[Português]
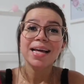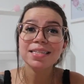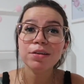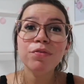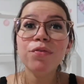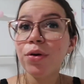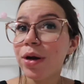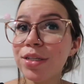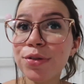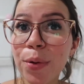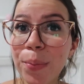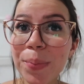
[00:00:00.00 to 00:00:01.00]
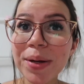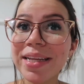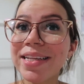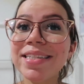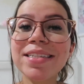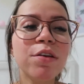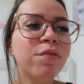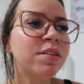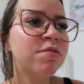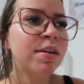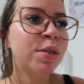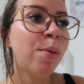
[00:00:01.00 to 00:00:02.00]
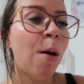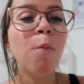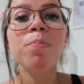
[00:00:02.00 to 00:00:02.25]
Essas foram as comprinhas que eu fiz virtual.